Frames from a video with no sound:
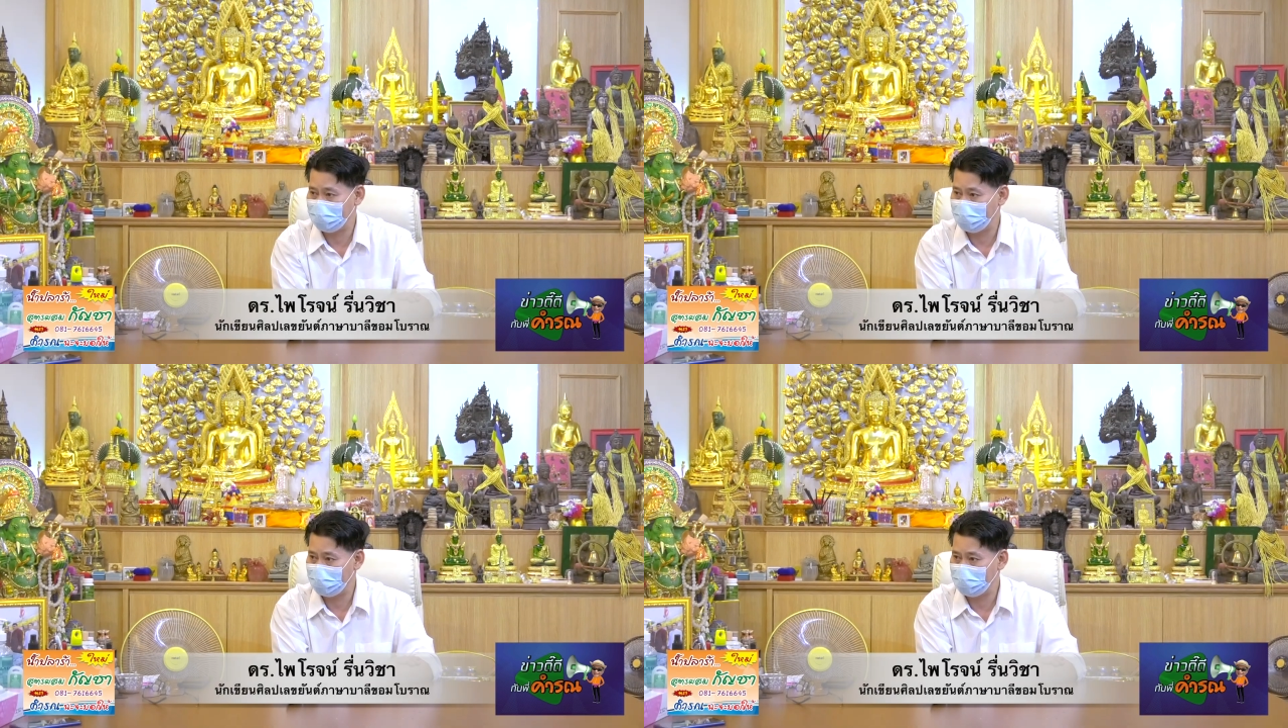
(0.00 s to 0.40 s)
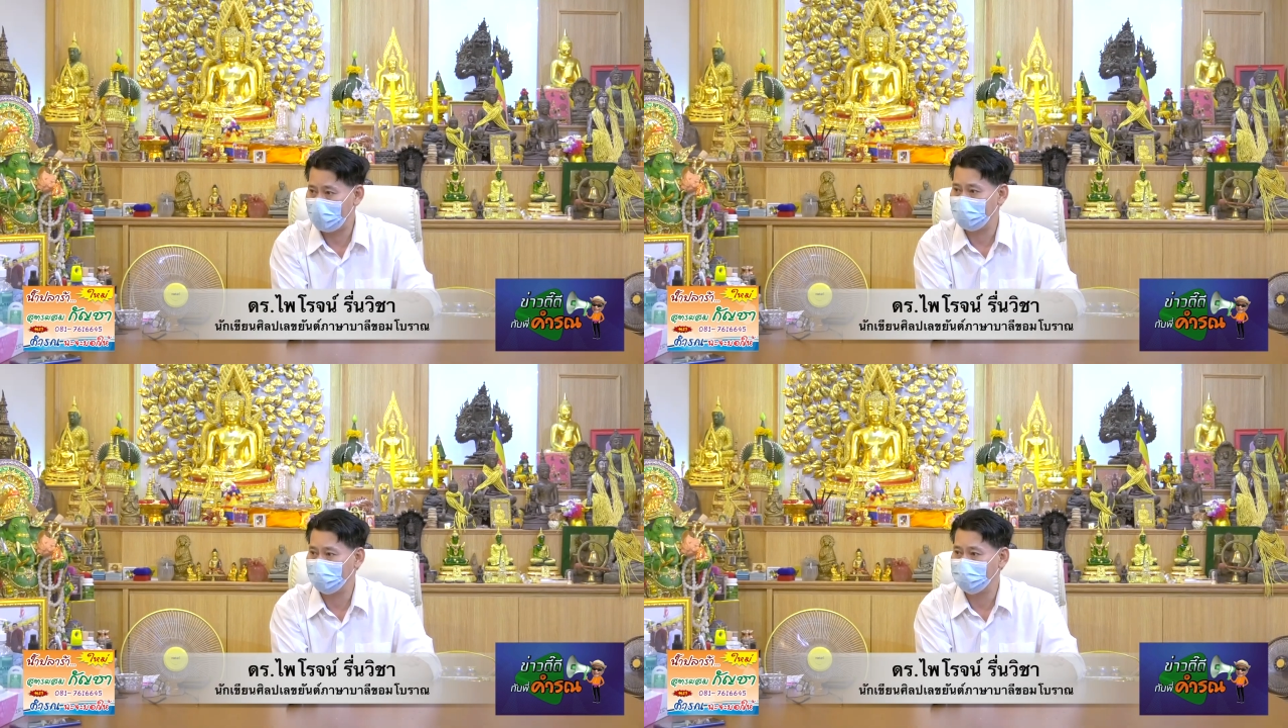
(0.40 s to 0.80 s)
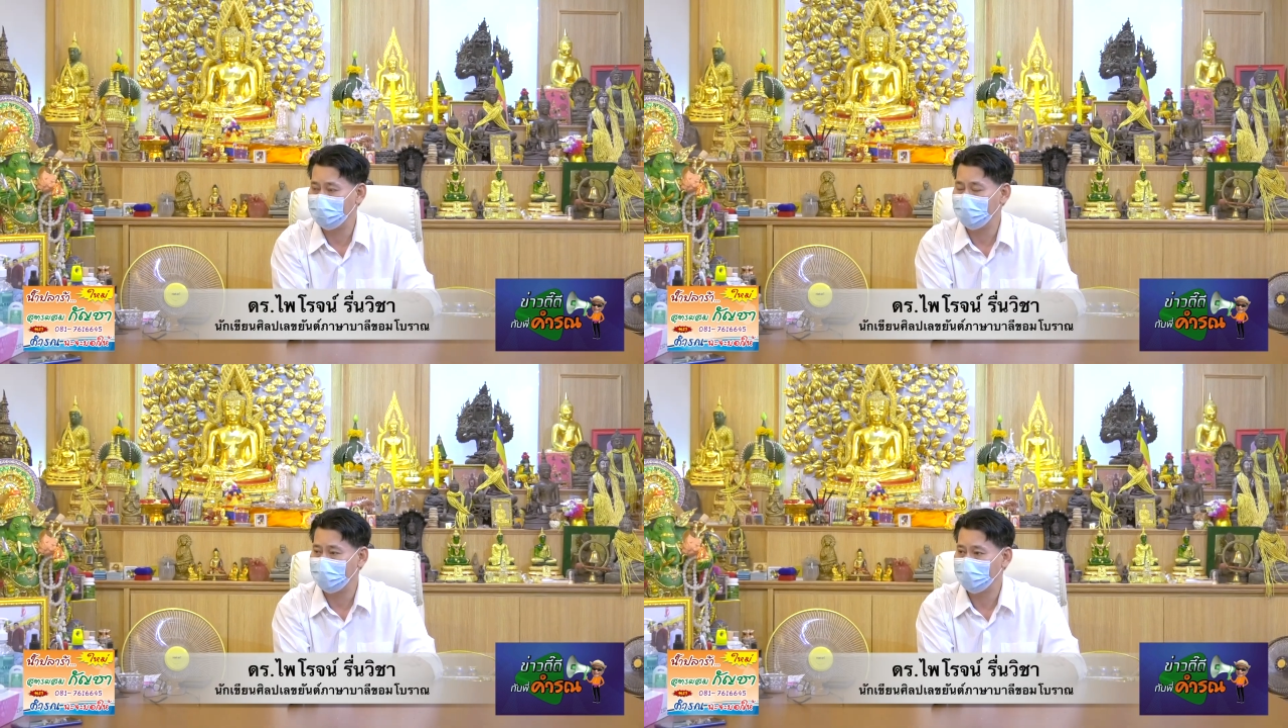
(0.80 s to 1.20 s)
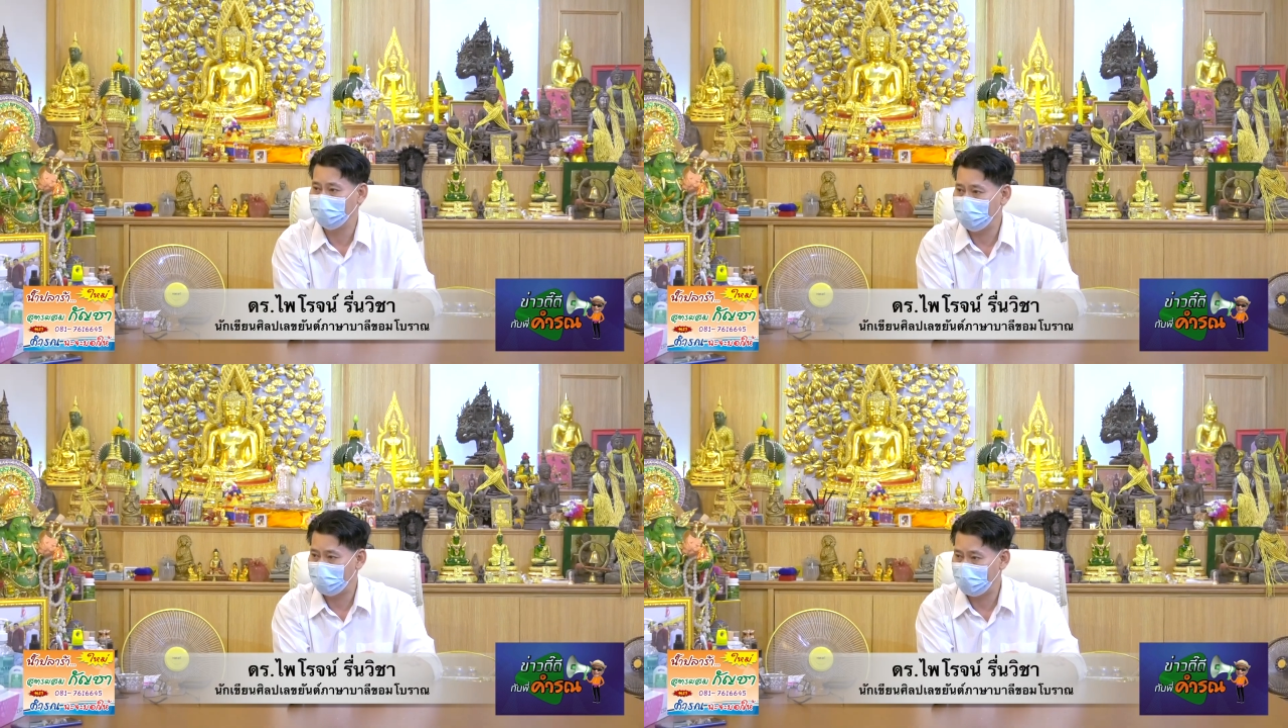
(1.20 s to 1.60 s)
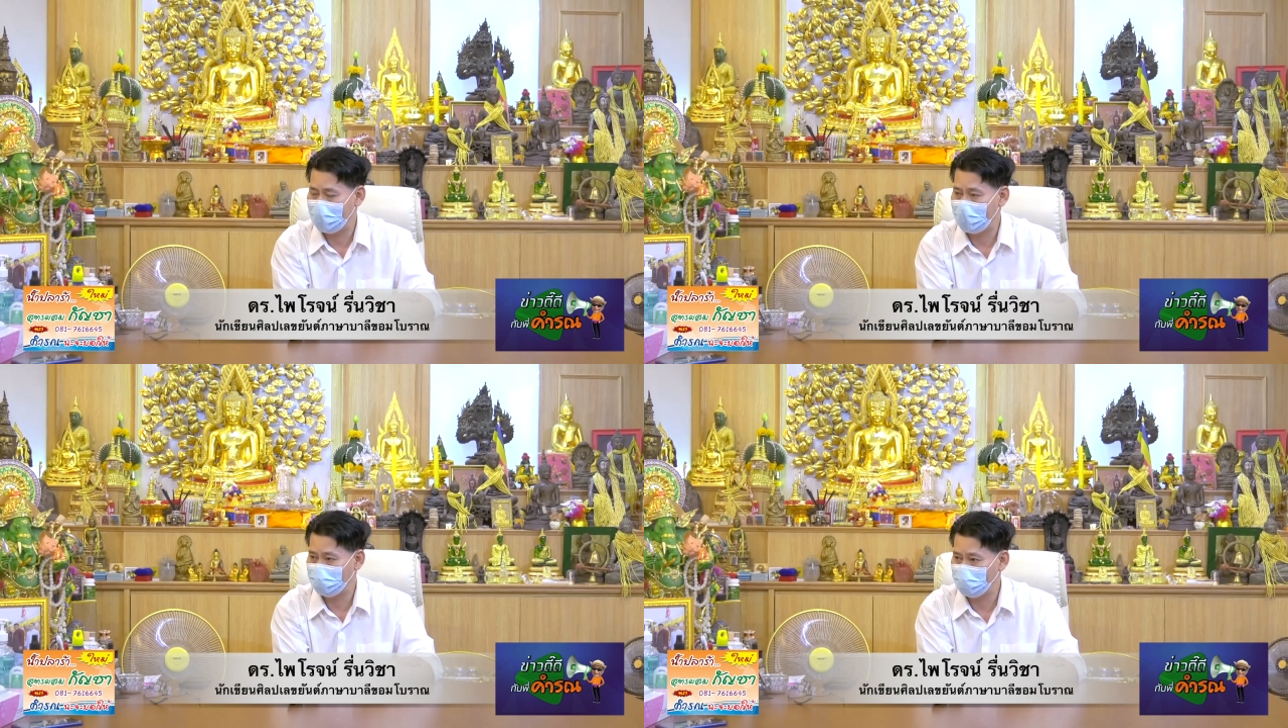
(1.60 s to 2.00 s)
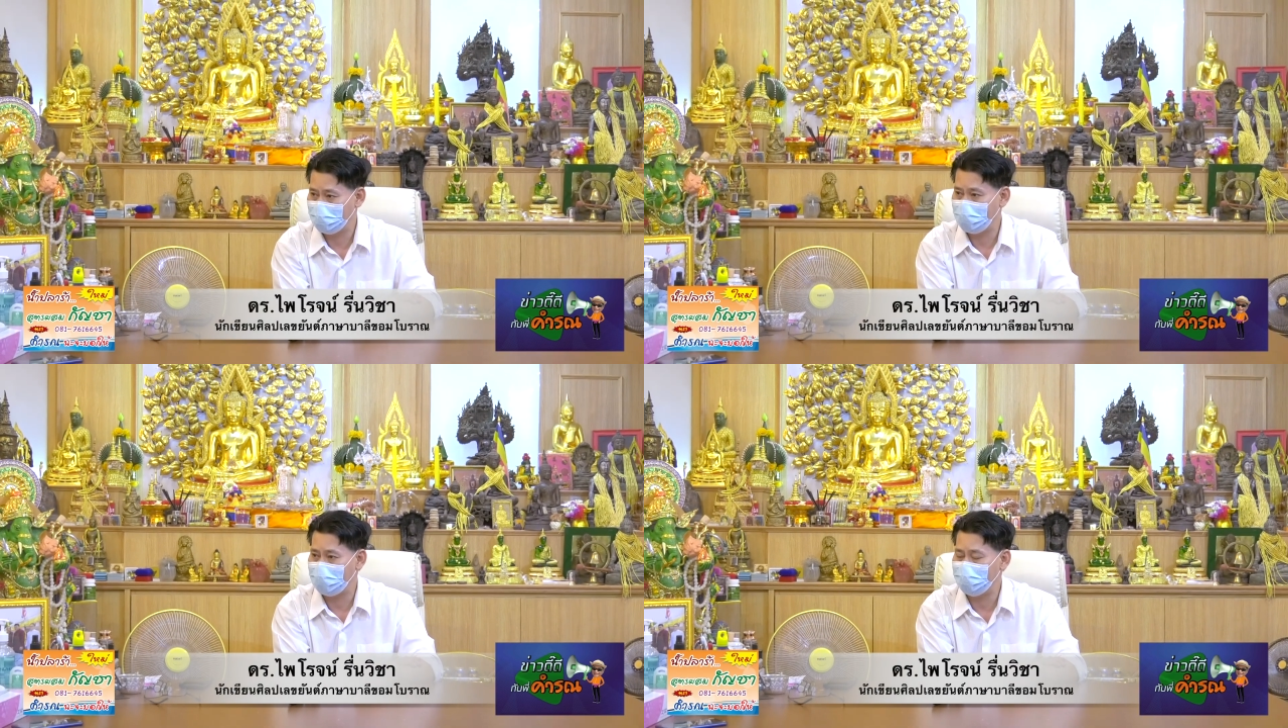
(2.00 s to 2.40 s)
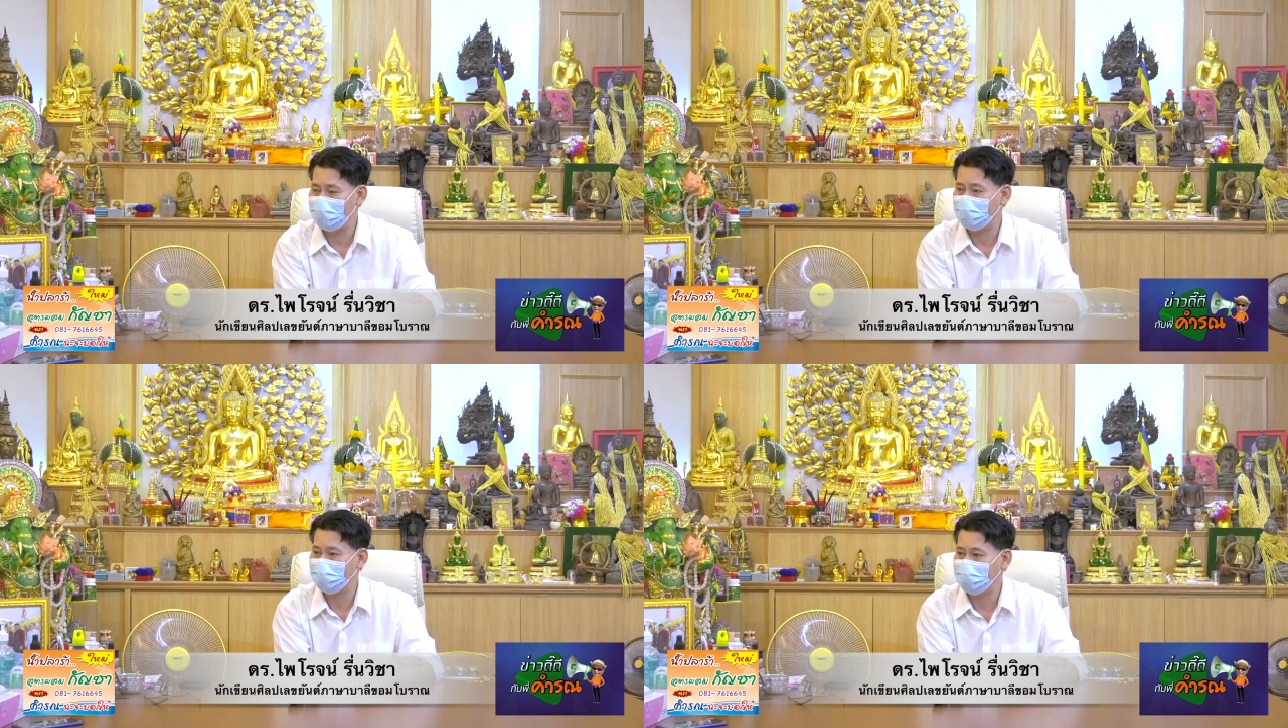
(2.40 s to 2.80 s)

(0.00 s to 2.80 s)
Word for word: รเขียนยัน ซึ่งประกาศหยุดเขียนไป